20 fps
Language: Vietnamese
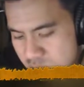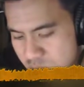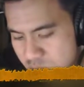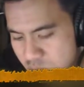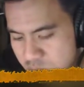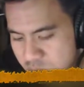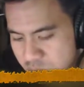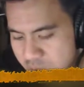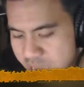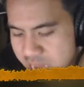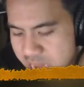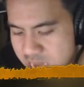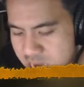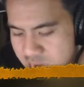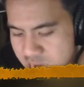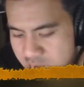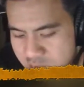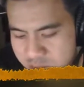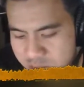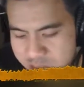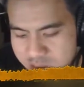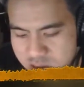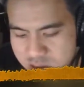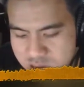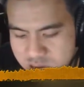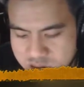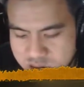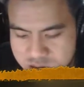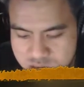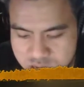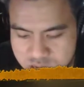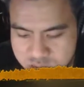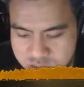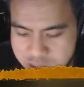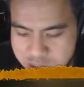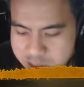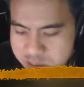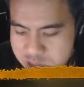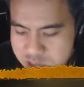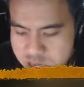bốc phét là các bạn địt
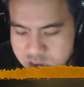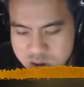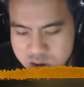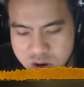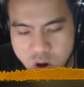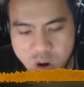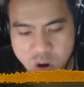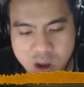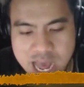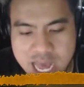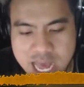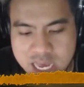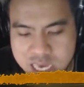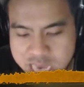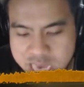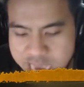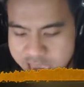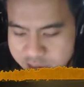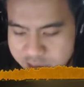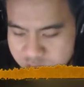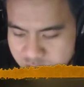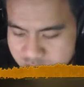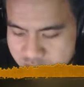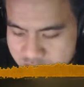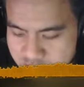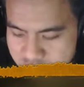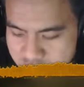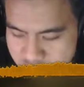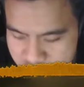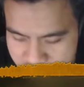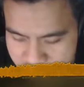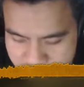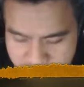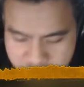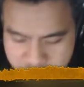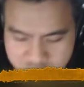mẹ mình chỉ cần ò ai ý em tí là được